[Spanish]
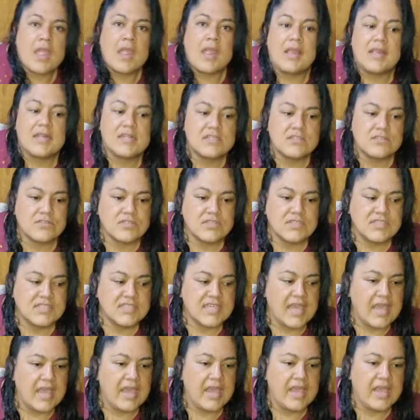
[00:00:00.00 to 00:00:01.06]
estos
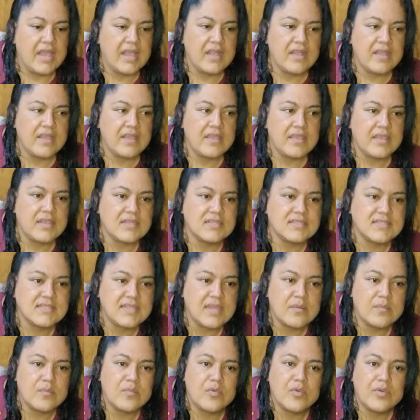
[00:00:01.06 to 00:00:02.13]
ya eh,
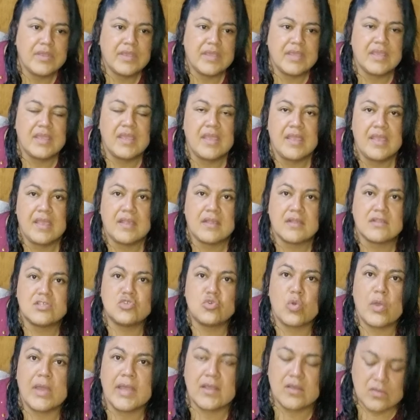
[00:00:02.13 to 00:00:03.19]
están muy
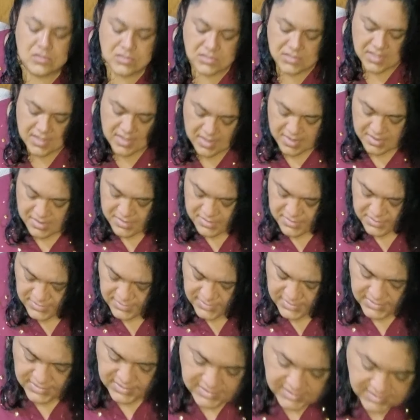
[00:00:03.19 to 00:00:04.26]
chuecos
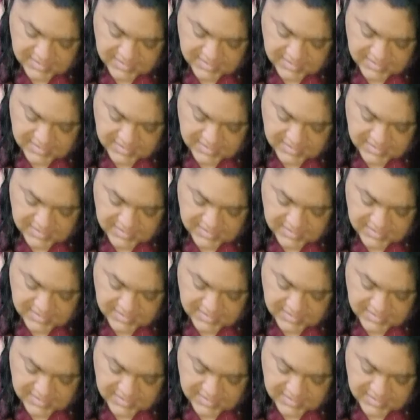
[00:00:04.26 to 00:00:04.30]
y